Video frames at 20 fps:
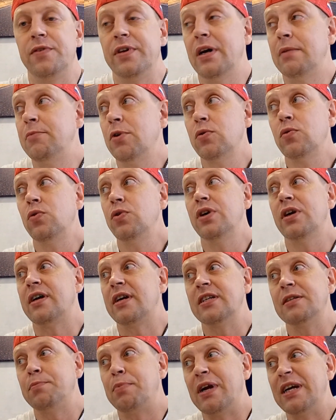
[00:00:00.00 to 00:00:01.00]
Я могу их
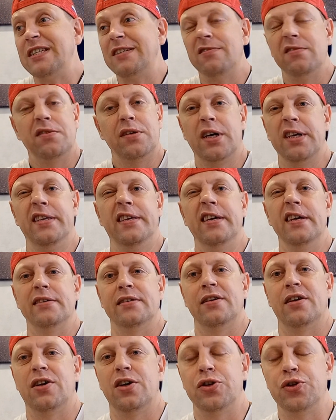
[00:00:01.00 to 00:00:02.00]
разбрасывать где
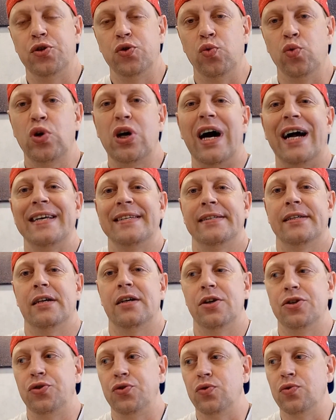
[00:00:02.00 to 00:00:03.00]
захочу, как
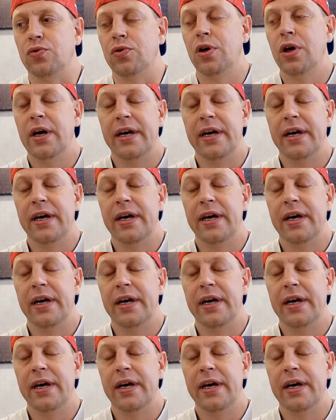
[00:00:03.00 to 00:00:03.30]
захочу.